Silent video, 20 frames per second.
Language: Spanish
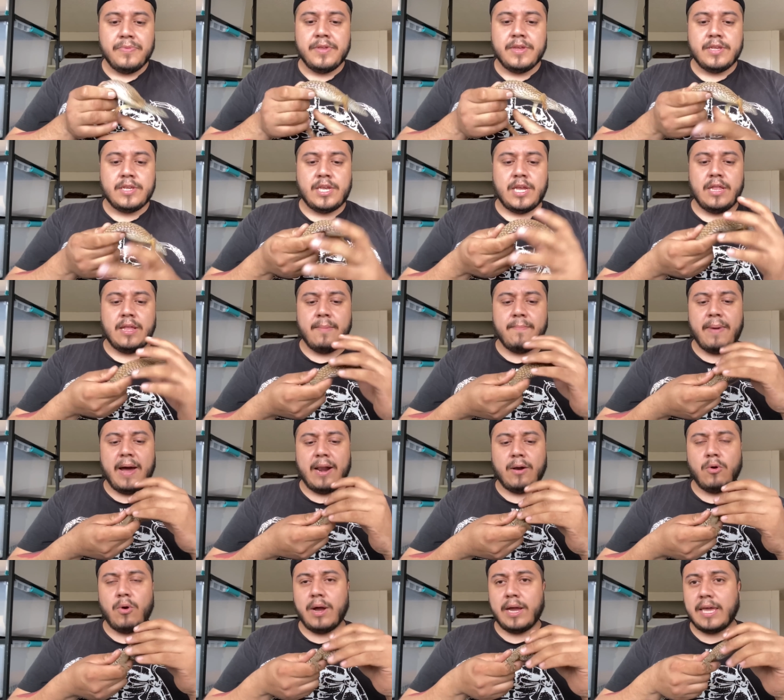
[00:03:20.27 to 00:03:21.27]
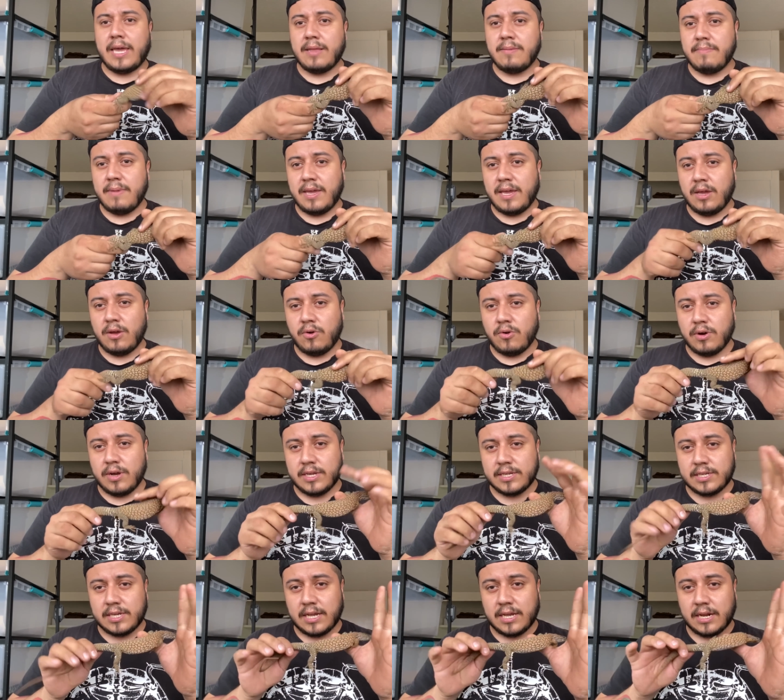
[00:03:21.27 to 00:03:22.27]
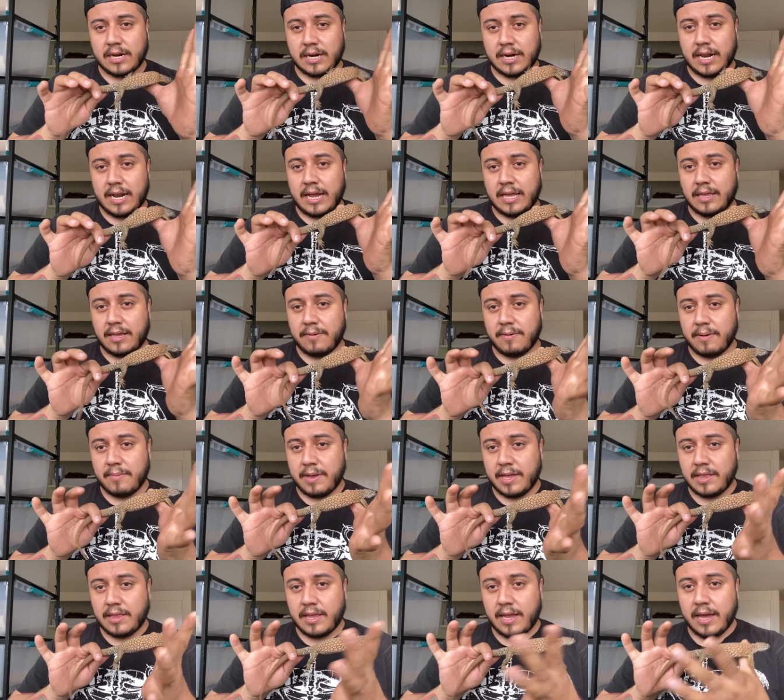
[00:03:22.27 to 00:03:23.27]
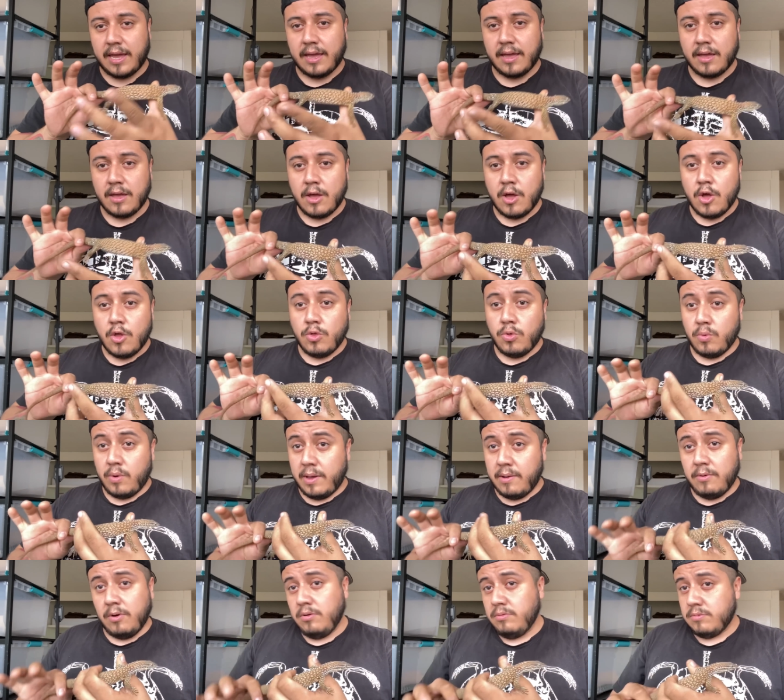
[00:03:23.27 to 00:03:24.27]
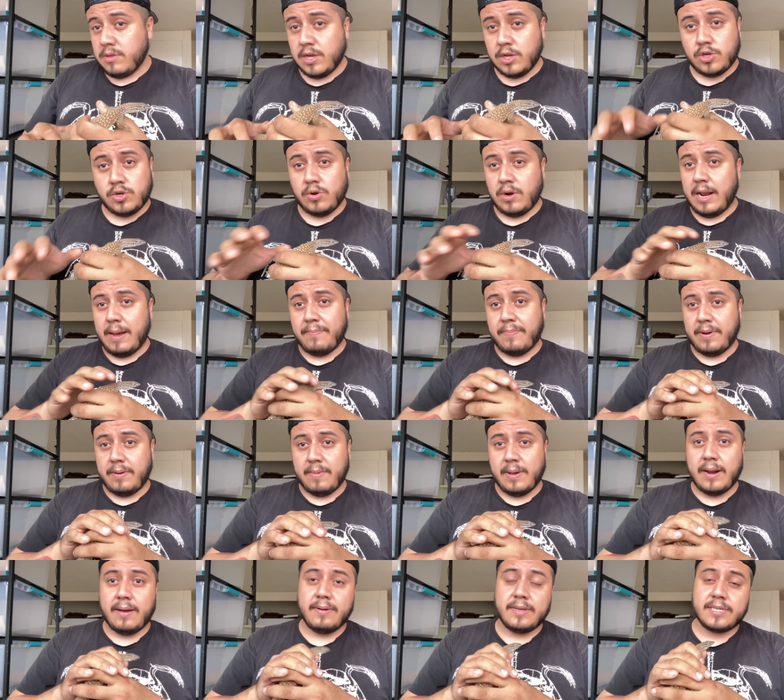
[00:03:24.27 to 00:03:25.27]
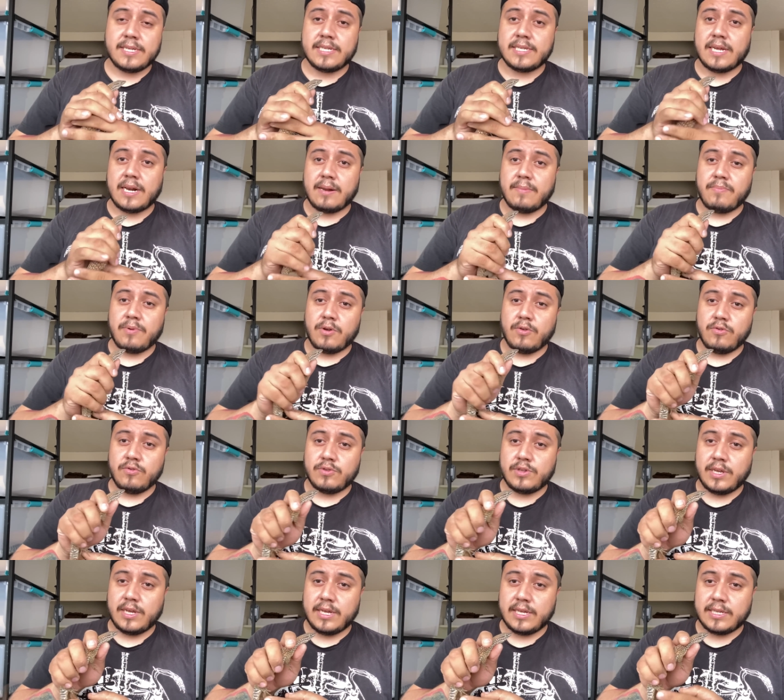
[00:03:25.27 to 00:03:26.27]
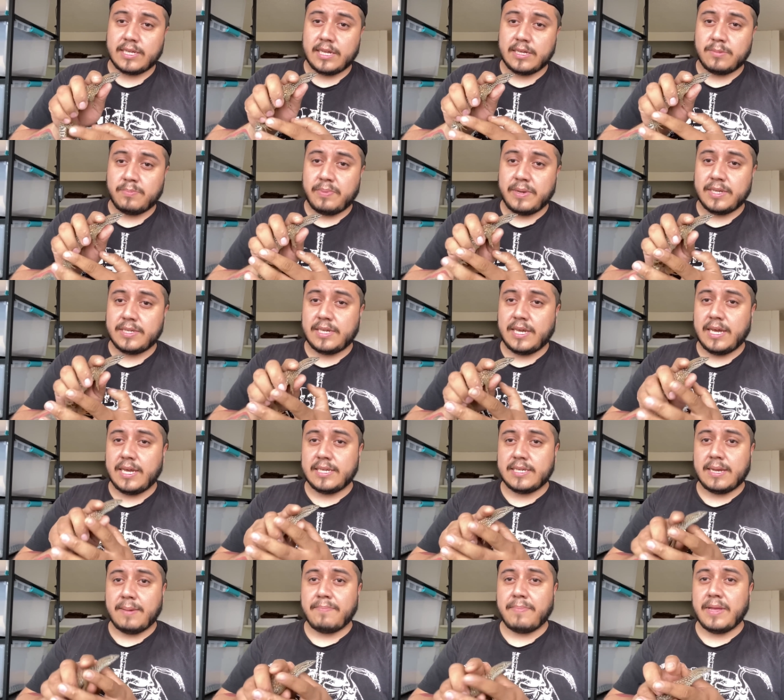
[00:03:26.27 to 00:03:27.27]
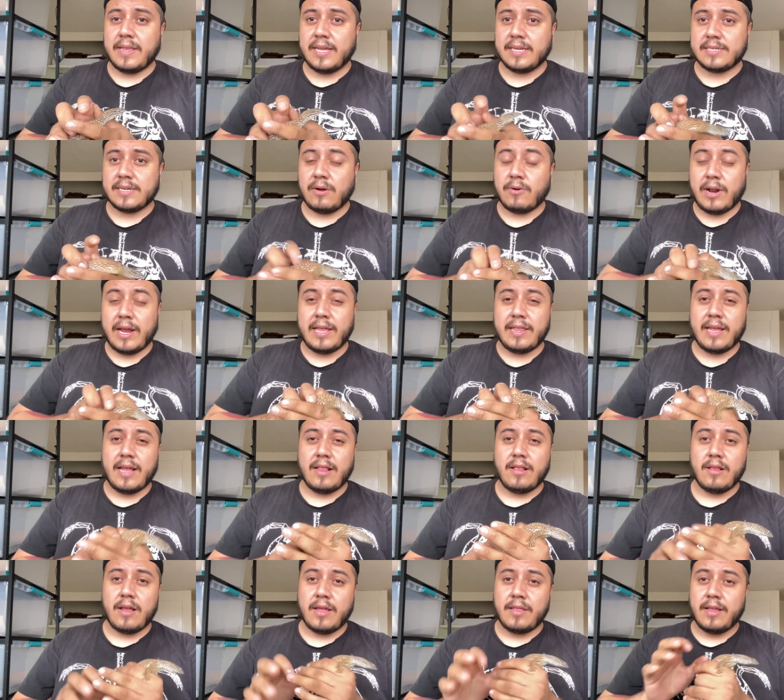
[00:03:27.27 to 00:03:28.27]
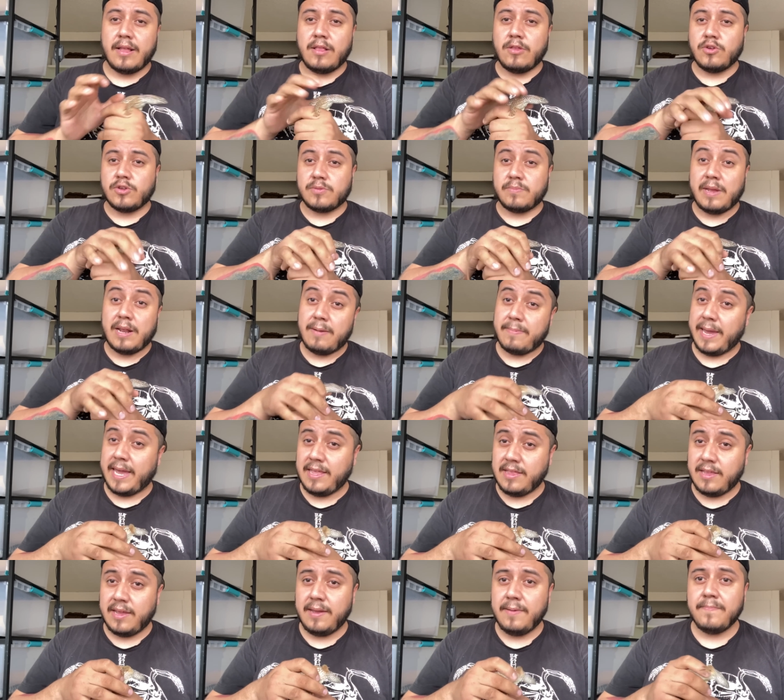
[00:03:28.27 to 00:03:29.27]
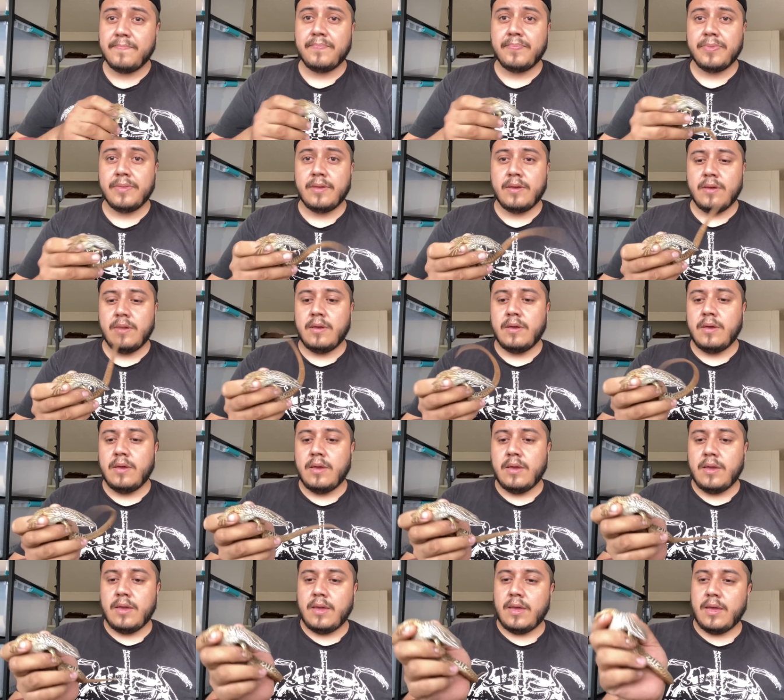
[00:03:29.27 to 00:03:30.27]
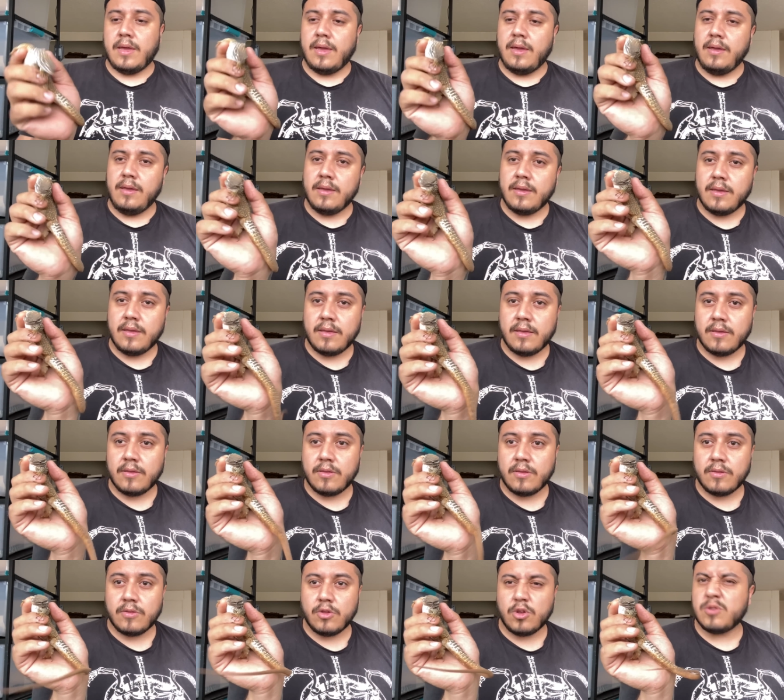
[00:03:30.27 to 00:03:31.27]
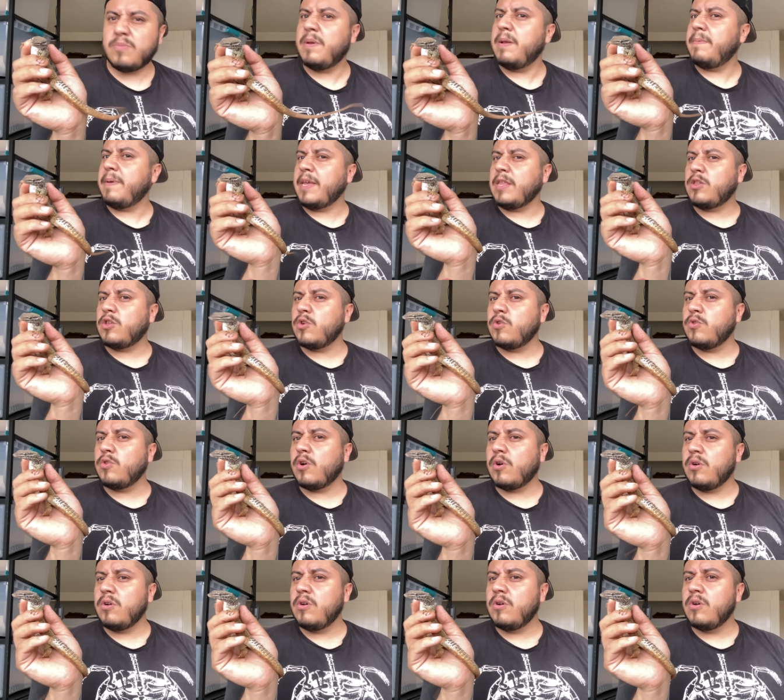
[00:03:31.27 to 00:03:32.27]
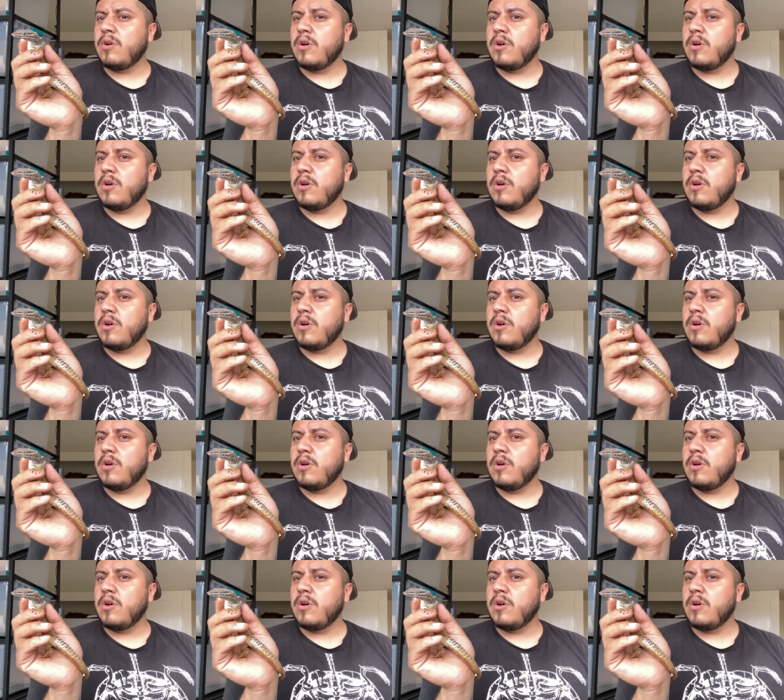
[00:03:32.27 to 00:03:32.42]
Sin embargo, aquí en México es relativamente nuevo. De hecho, la primera vez que se reproduce esta especie es apenas ahora en el, 2020 y 2021.